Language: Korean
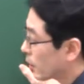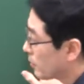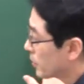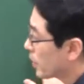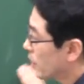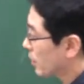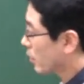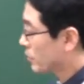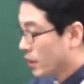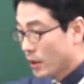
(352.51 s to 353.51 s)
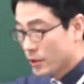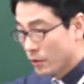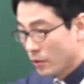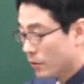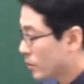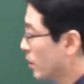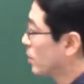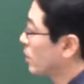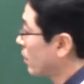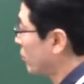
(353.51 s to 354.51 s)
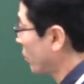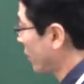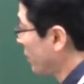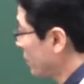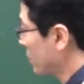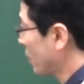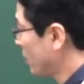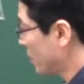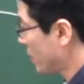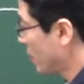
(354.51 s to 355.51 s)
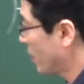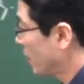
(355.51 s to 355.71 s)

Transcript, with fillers: 그럼 이제 이해는 됐다고 생각하시고, 이해는 됐다고 볼게요. 자, 그러면 이제